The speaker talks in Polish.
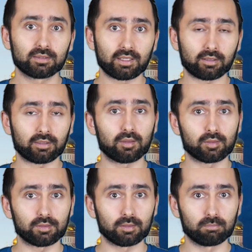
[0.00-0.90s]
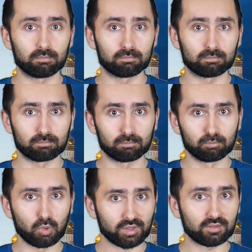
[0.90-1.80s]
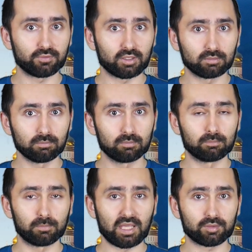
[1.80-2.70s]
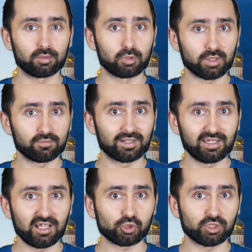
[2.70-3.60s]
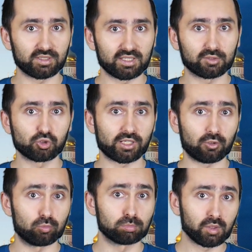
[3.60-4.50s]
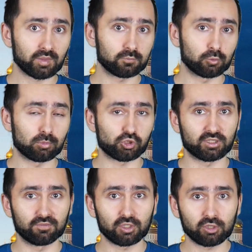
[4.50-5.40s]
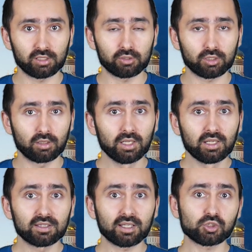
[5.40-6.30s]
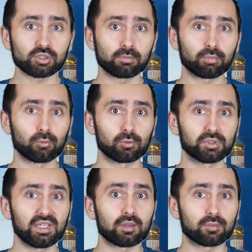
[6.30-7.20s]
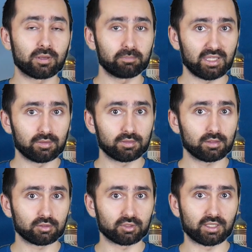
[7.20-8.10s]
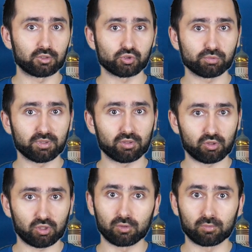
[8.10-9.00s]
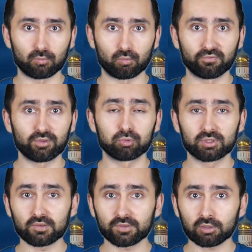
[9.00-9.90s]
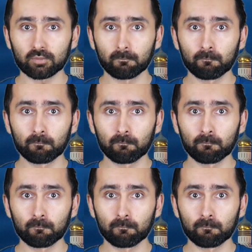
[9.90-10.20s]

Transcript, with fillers: Tak, jest tym Moskwa, miasto Moskwa leży nad rzeką Moskwą, może nie wiedzieliście. Także to było niezłe miejsce do tego, żeby się wybudować.